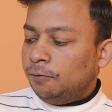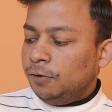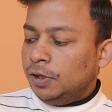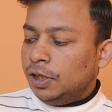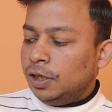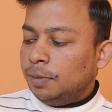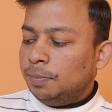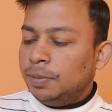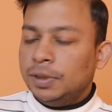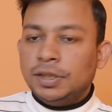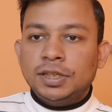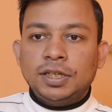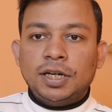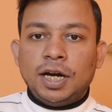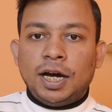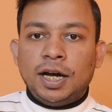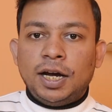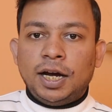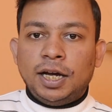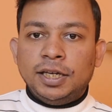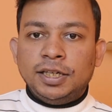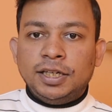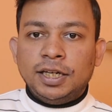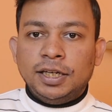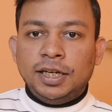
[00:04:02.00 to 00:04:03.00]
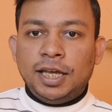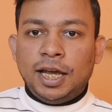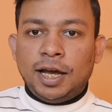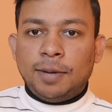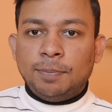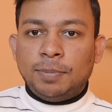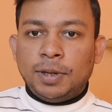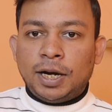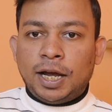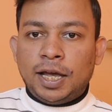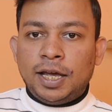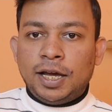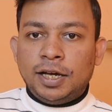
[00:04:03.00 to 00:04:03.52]
फिंगरप्रिंट का आइकन यहाँ
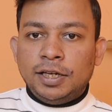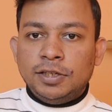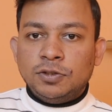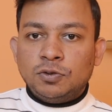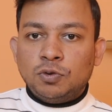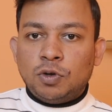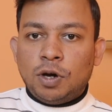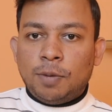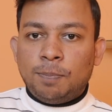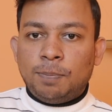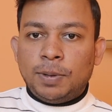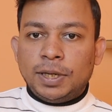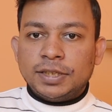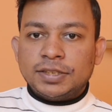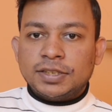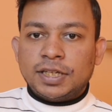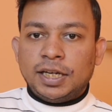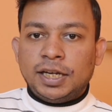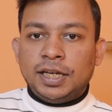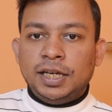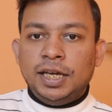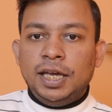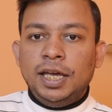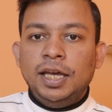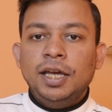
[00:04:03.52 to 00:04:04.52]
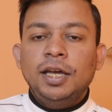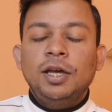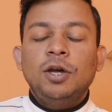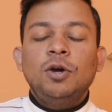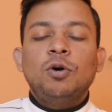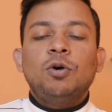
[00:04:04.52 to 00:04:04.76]
पर आया इसको आप प्रेस करेंगे